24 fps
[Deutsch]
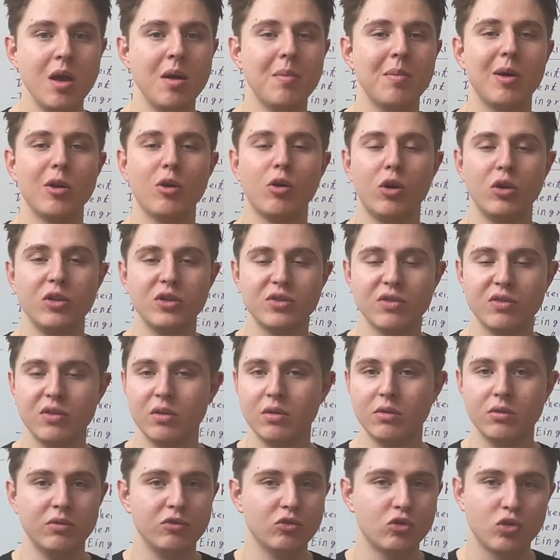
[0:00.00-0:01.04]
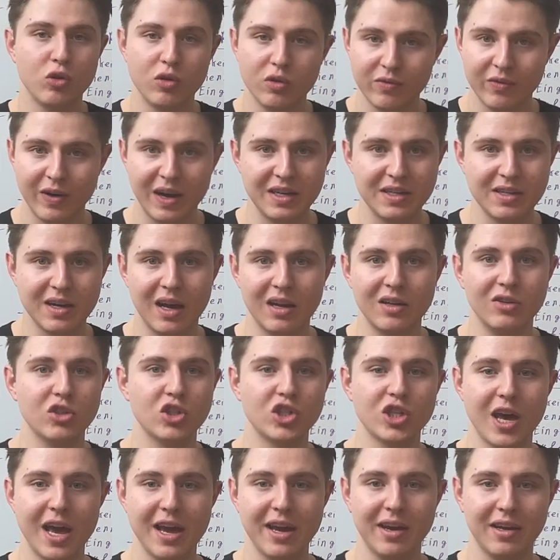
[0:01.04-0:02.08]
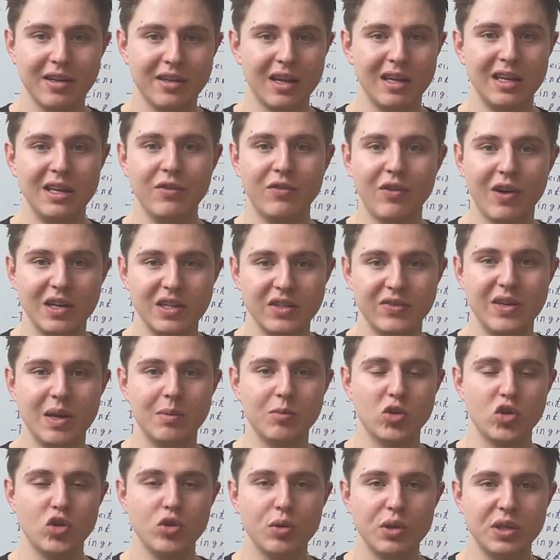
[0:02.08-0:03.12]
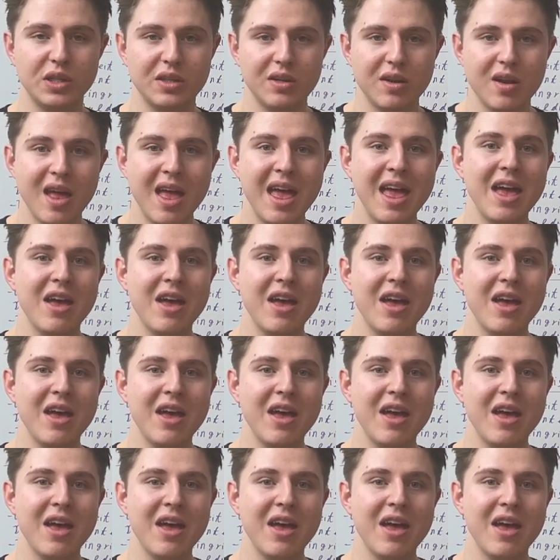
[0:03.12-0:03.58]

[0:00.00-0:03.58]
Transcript: Man konnte schön weiter alles steigern, da lief alles wie am Schnürchen,